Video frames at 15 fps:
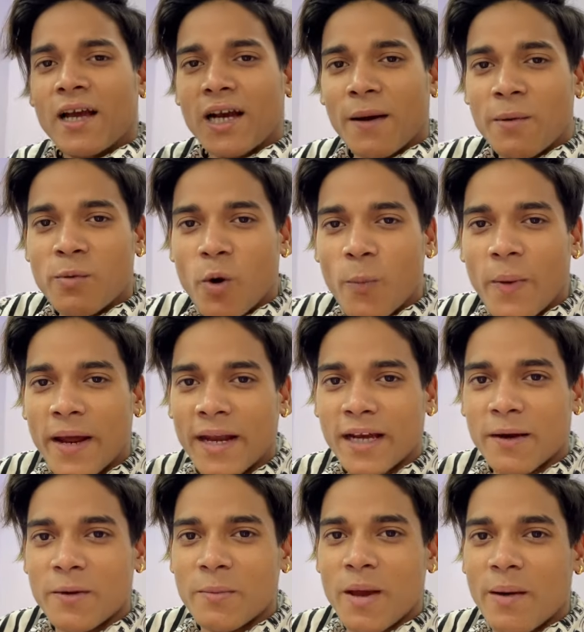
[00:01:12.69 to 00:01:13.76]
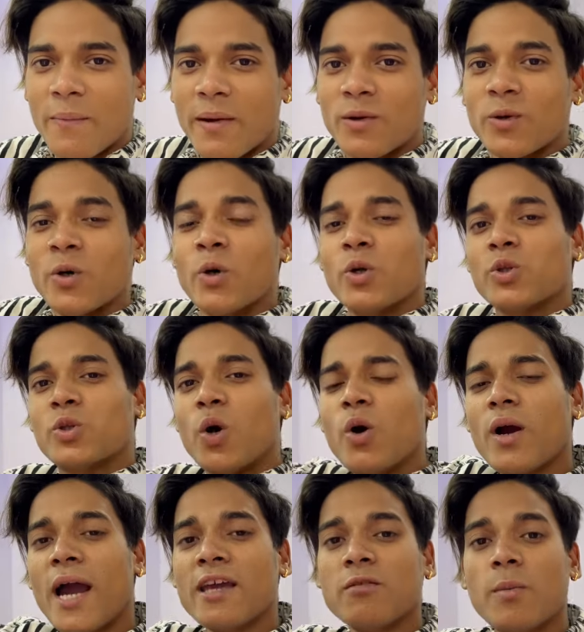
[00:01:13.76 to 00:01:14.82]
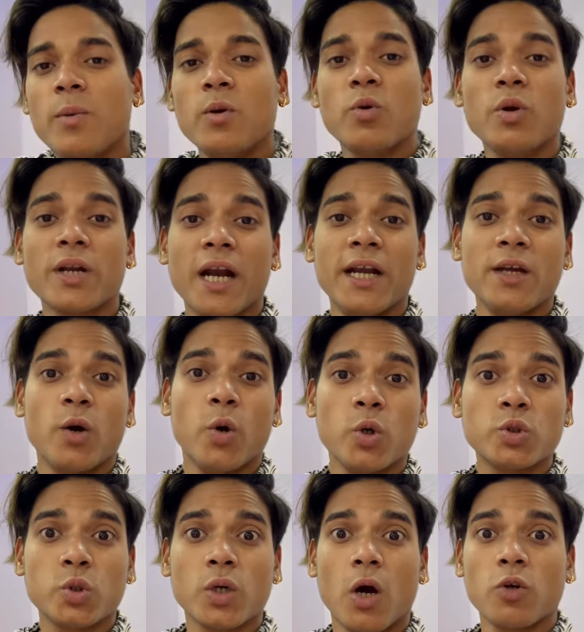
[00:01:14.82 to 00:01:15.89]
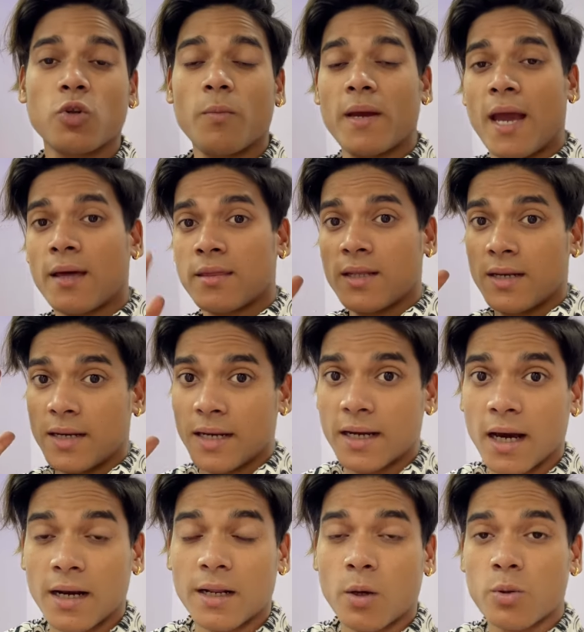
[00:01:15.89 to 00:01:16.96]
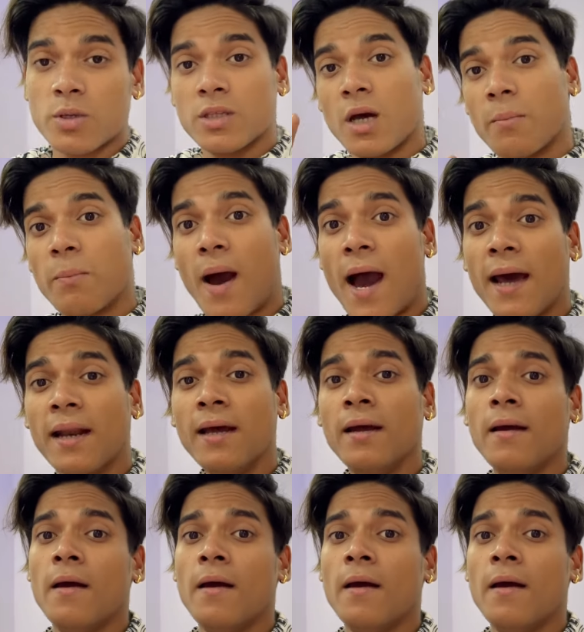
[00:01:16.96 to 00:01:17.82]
कभी वो पहने कभी मैं पहनू तो गाइस मैं बिल्कुल रेडी हो चुका हूँ तो मैं यहाँ से निकल रहा हूँ सीधा बाहर